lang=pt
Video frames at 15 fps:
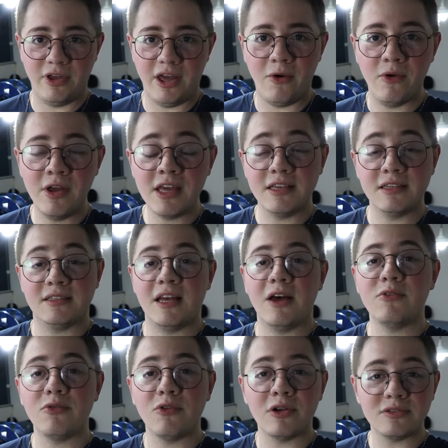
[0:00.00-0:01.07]
Real está
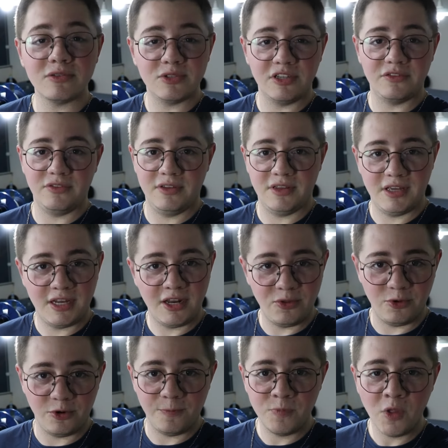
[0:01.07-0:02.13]
no nosso desafio
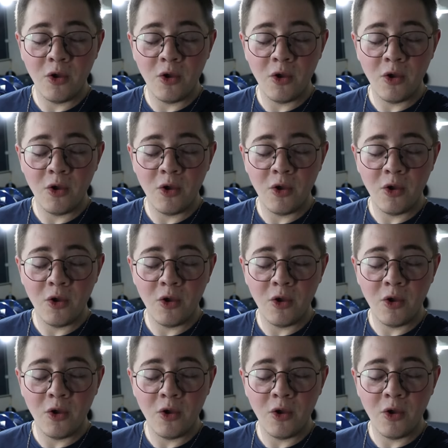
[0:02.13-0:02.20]
integrador.